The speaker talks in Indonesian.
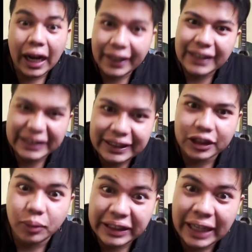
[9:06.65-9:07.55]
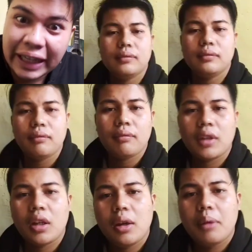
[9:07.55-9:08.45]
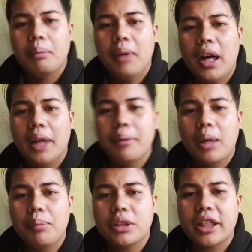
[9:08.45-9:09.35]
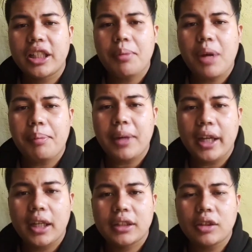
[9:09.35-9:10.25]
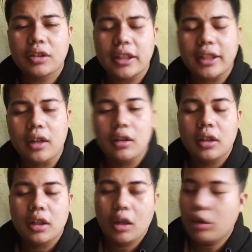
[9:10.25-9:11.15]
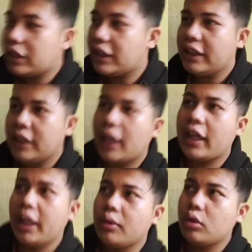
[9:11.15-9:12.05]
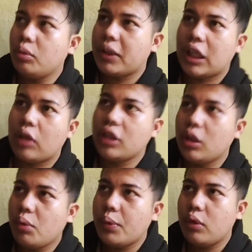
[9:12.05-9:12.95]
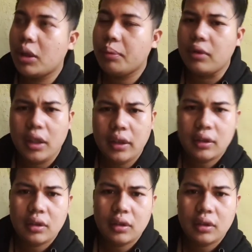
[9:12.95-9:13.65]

Ada cicak itu banyak. Bang, ayam kampus harganya berapa ya? Serius nanya. Kalau di sini harga ayam tuh per kilonya 22.000 eh.